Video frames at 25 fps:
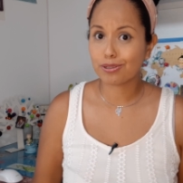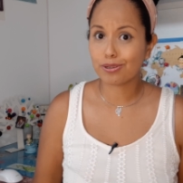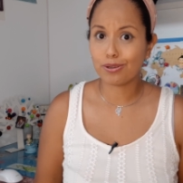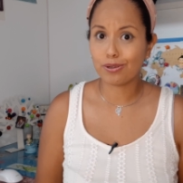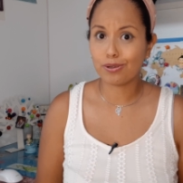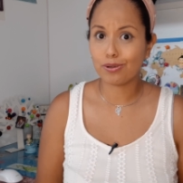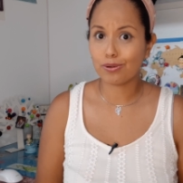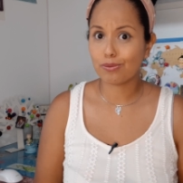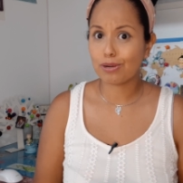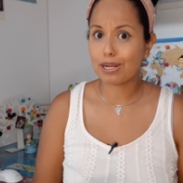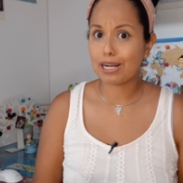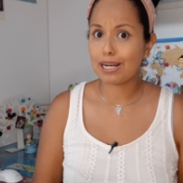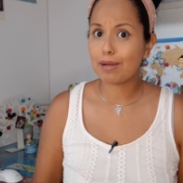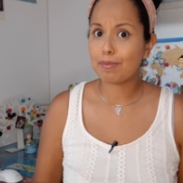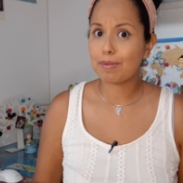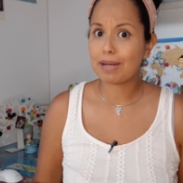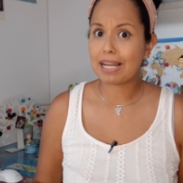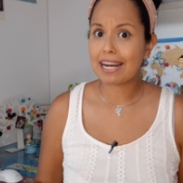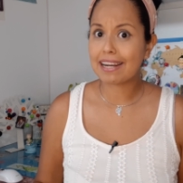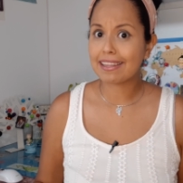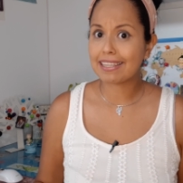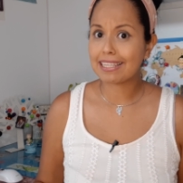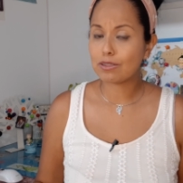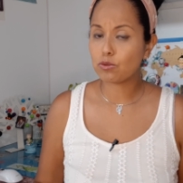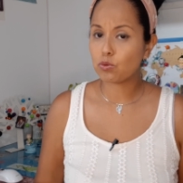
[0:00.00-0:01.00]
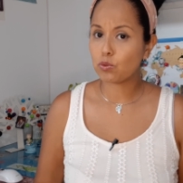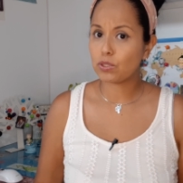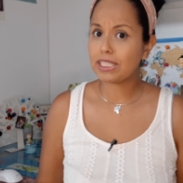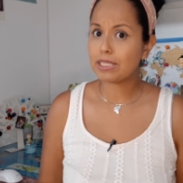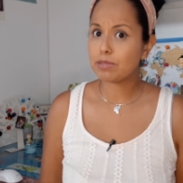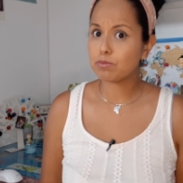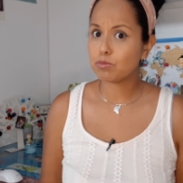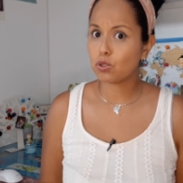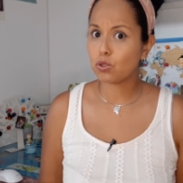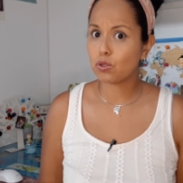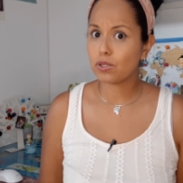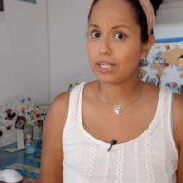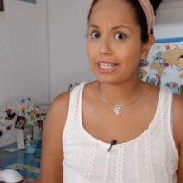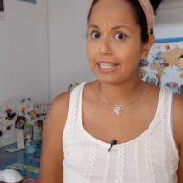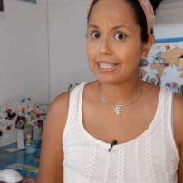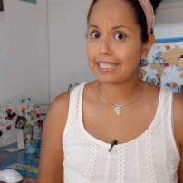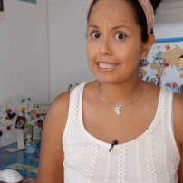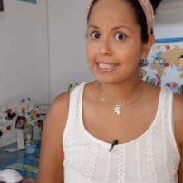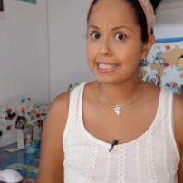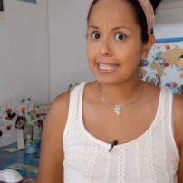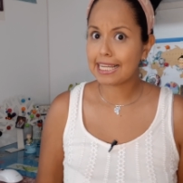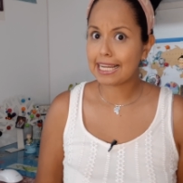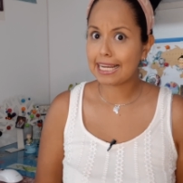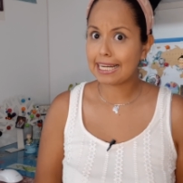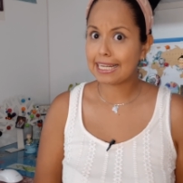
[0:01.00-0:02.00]
con lo cual hablar de turismo en
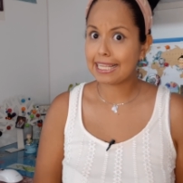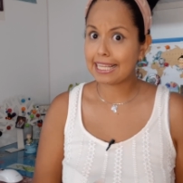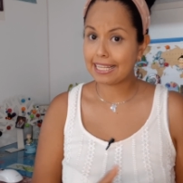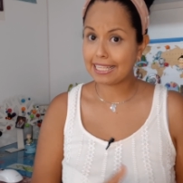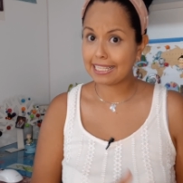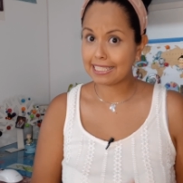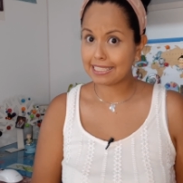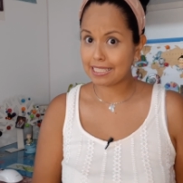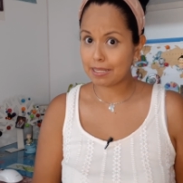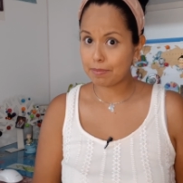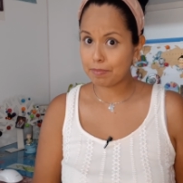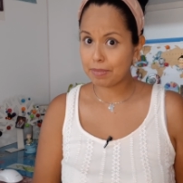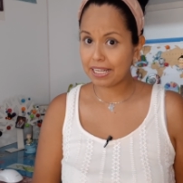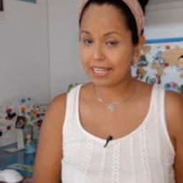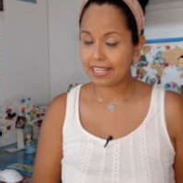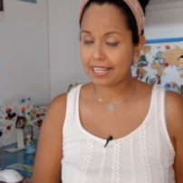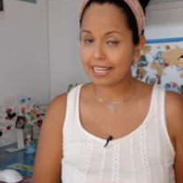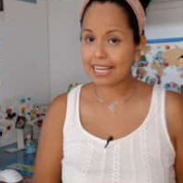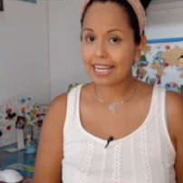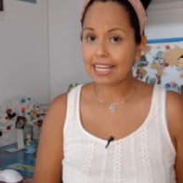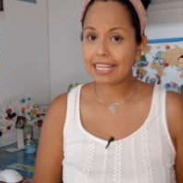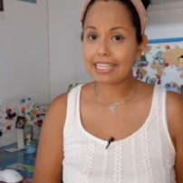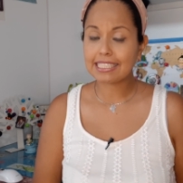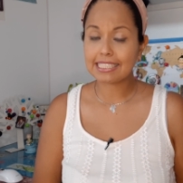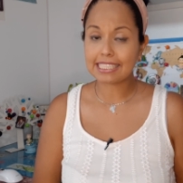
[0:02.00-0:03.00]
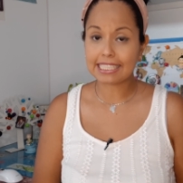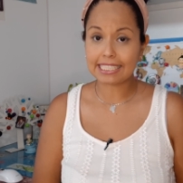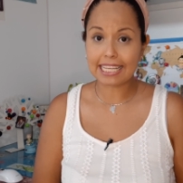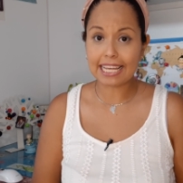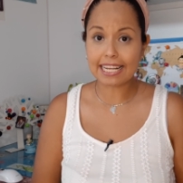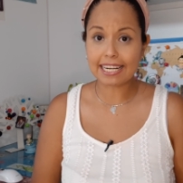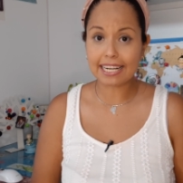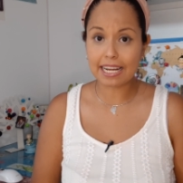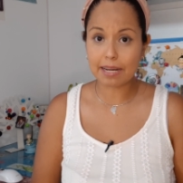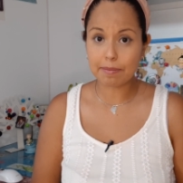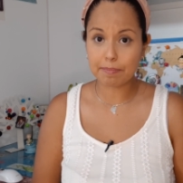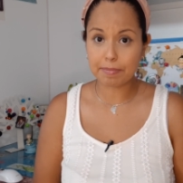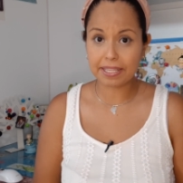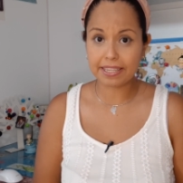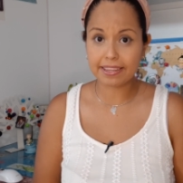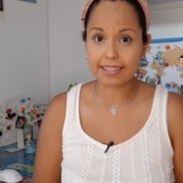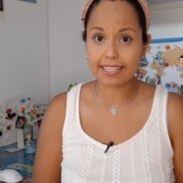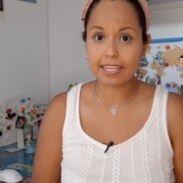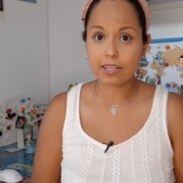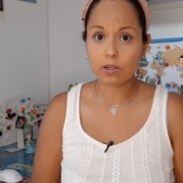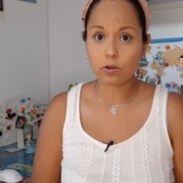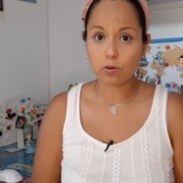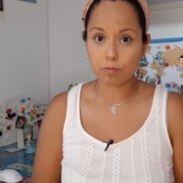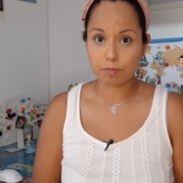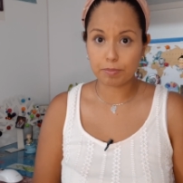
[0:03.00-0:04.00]
esta área desde América sería
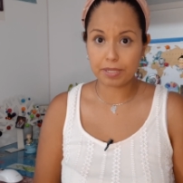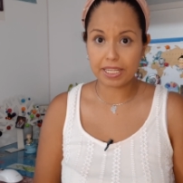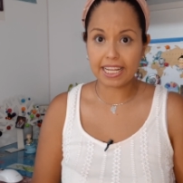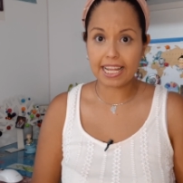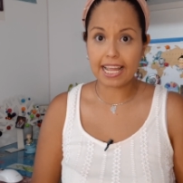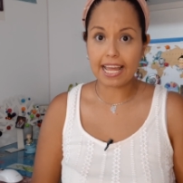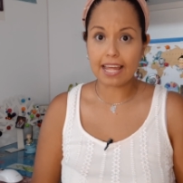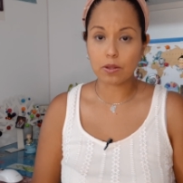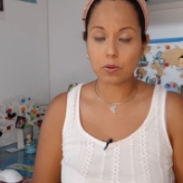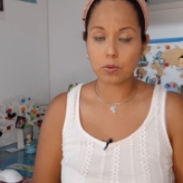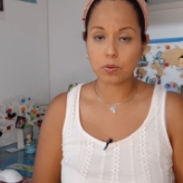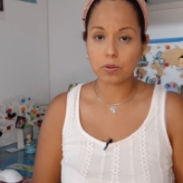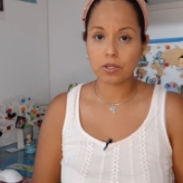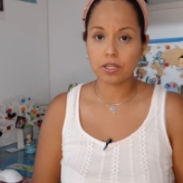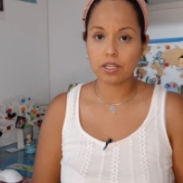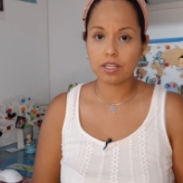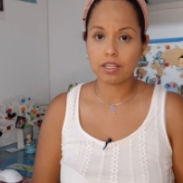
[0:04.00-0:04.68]
realmente complicado.